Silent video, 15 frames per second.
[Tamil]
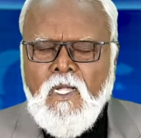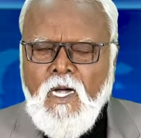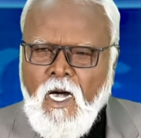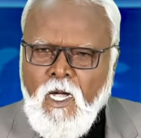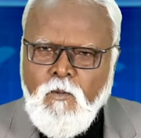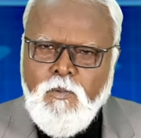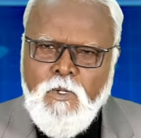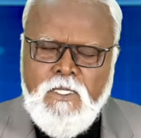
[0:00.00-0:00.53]

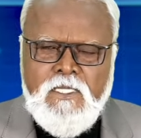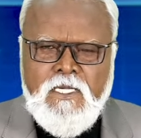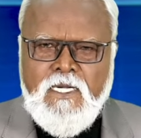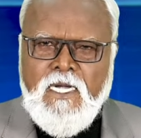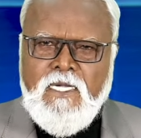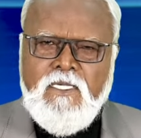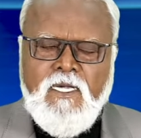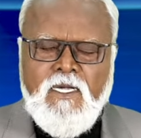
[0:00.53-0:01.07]
கால் பார்த்து
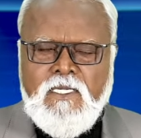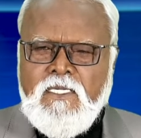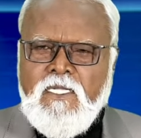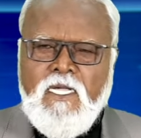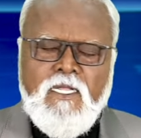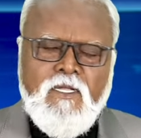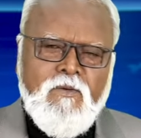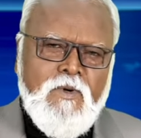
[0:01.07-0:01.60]
கையை நீ
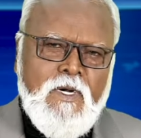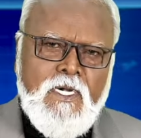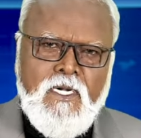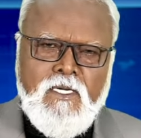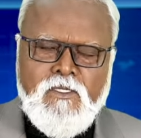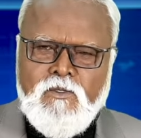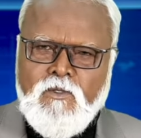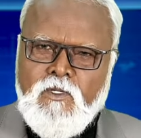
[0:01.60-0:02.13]
எனக்கு
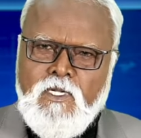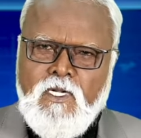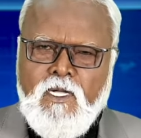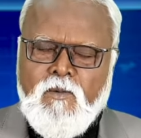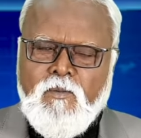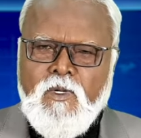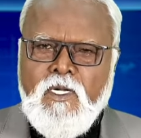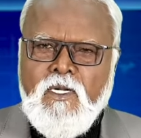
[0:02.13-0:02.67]
வேண்டான்னு
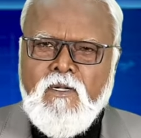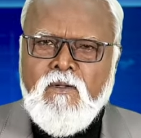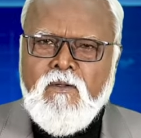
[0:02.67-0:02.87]
சொல்லலாமா